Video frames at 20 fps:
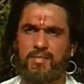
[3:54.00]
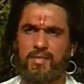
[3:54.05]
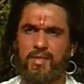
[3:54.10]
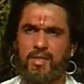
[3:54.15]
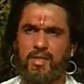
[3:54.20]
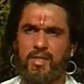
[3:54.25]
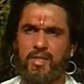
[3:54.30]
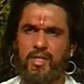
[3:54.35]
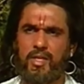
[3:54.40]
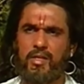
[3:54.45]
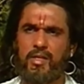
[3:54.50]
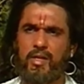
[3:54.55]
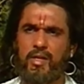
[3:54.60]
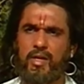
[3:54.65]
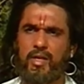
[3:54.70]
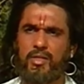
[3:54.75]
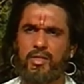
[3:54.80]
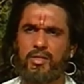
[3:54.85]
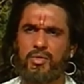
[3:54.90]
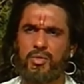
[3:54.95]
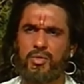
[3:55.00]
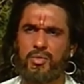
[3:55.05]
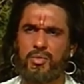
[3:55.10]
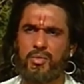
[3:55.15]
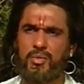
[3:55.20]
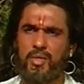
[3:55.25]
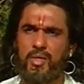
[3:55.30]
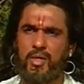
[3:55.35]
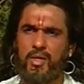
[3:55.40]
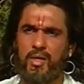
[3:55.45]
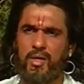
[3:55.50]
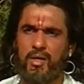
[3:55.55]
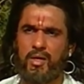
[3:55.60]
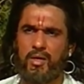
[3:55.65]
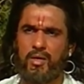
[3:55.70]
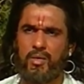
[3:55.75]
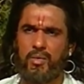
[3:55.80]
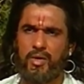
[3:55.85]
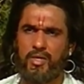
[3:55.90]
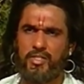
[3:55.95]
dengan mengambil mani atau
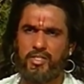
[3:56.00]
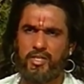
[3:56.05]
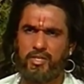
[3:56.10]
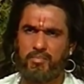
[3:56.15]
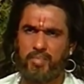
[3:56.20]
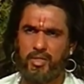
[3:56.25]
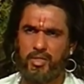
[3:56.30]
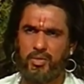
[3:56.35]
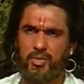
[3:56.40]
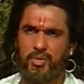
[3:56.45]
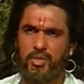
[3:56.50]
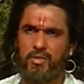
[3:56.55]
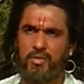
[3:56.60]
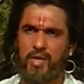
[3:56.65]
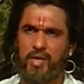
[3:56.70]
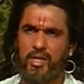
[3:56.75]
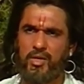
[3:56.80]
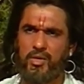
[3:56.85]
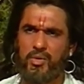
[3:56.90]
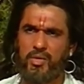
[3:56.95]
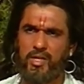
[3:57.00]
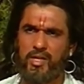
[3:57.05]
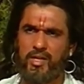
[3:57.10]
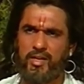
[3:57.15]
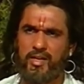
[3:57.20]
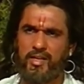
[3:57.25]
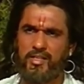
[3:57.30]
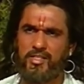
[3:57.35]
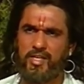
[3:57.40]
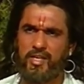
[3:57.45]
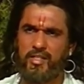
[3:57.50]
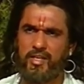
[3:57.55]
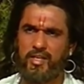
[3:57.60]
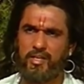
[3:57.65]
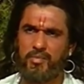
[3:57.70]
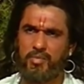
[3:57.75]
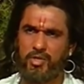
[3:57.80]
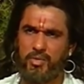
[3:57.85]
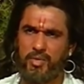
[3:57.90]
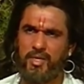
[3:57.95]
permata dari dahi tidak
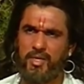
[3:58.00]
dapat